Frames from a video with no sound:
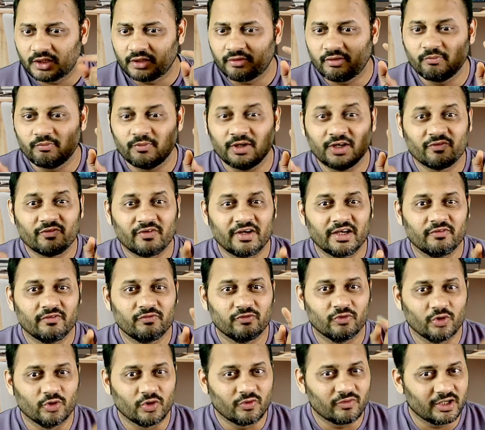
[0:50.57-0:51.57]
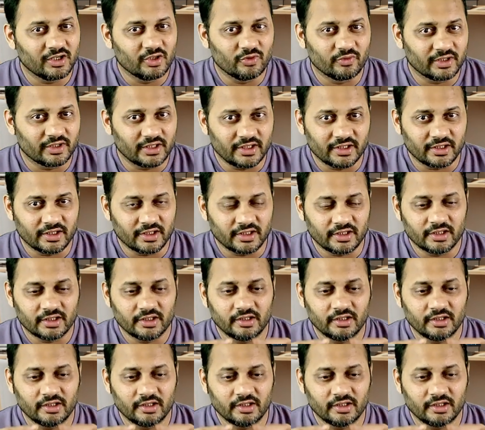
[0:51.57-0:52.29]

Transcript: नवंबर ट्वेंटी फोर वालों के लिए नहीं